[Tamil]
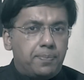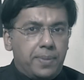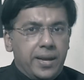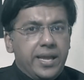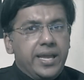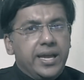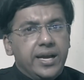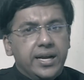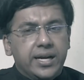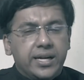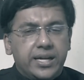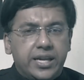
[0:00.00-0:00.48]

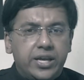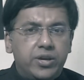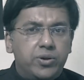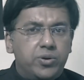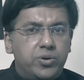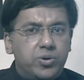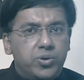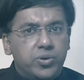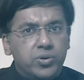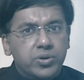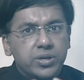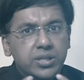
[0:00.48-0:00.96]

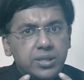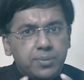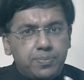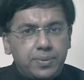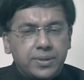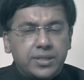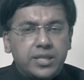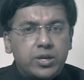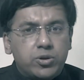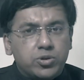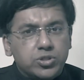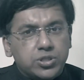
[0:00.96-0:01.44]
பையன்கிட்டையும் இதை
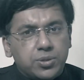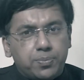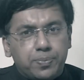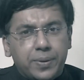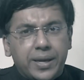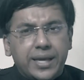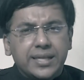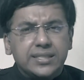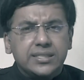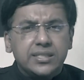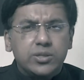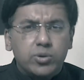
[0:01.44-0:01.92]
பற்றி கொஞ்சம்
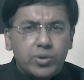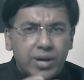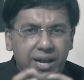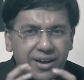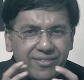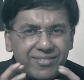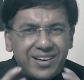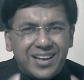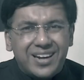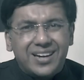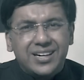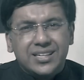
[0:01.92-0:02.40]
பேசி ஒரு
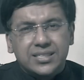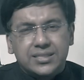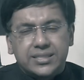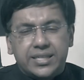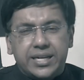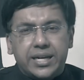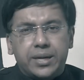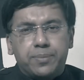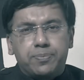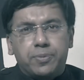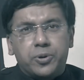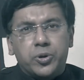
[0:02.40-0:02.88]
அவேர்னஸ்
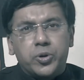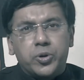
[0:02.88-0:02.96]
கிரியேட்